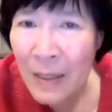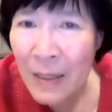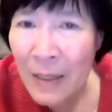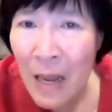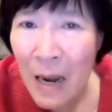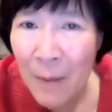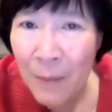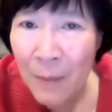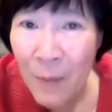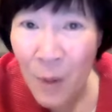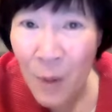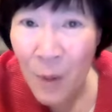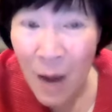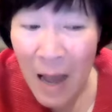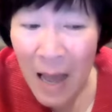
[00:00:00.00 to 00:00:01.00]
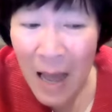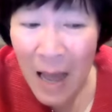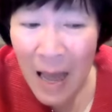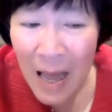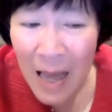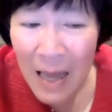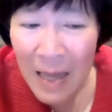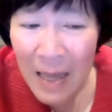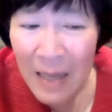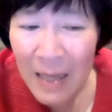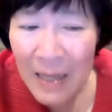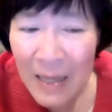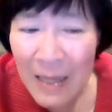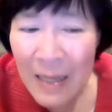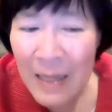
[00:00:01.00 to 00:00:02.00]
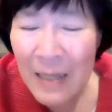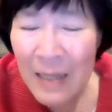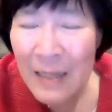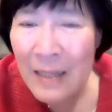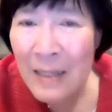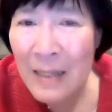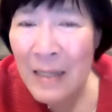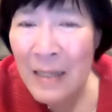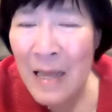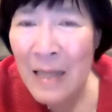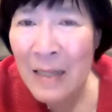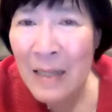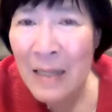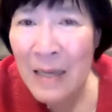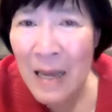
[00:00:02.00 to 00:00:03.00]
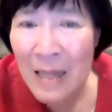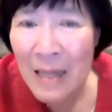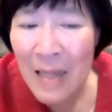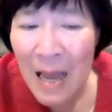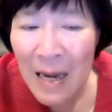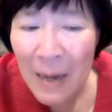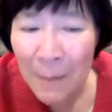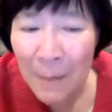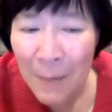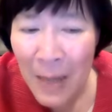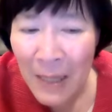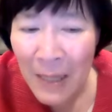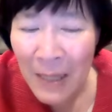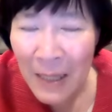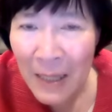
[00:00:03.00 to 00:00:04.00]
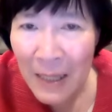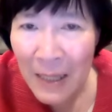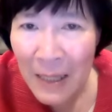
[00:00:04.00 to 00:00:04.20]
dalam doa dan dengan harapan.